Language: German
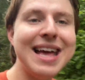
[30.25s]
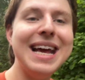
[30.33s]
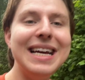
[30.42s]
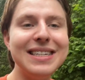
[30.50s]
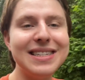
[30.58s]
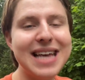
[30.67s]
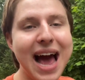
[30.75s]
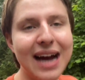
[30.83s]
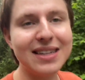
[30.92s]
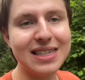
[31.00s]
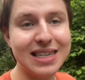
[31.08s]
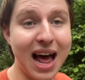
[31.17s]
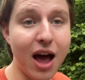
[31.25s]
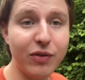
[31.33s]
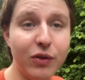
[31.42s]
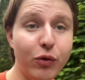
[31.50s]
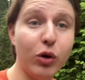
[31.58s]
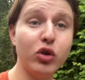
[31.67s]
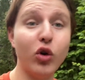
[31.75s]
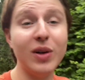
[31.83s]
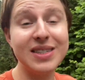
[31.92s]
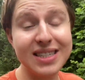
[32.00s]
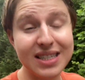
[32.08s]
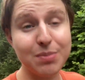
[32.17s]
ist die Aktie nach wie vor
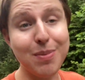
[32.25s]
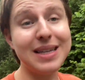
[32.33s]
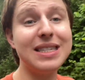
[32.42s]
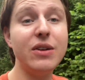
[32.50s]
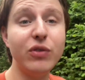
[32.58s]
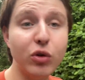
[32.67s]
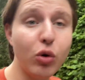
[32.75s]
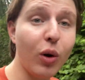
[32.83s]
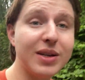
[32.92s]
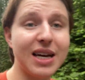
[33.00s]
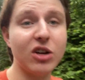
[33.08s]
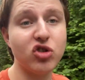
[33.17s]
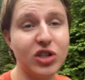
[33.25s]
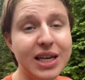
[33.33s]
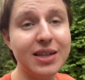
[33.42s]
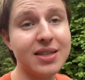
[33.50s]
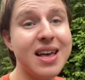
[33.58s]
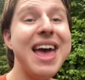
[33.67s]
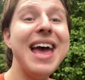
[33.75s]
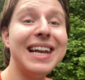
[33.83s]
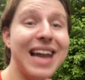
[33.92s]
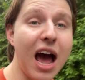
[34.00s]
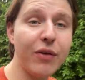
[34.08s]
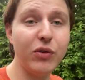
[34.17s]
trotz des massiven Kursanstiegs
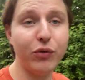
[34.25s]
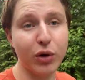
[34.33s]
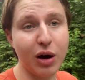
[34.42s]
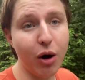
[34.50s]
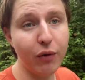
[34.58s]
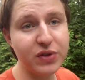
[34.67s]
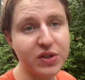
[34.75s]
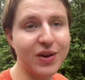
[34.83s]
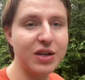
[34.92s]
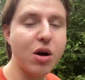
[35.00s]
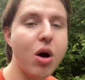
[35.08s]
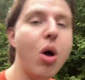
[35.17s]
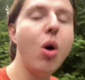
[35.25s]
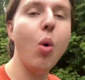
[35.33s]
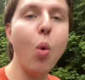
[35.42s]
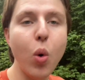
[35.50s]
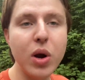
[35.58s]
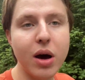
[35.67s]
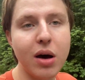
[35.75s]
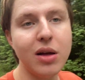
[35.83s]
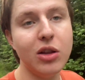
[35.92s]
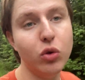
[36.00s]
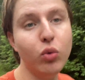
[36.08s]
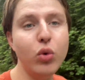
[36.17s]
nach wie vor kaufenswert oder
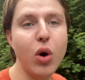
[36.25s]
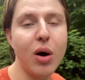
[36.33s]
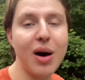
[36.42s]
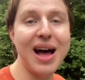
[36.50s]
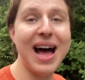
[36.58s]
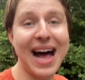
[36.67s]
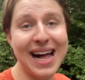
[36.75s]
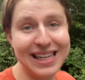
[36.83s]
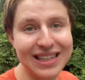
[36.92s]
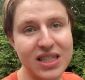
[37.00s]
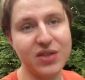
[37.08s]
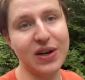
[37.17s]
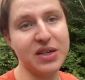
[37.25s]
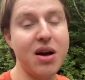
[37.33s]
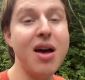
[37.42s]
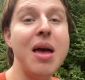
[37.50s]
nur noch haltenswert?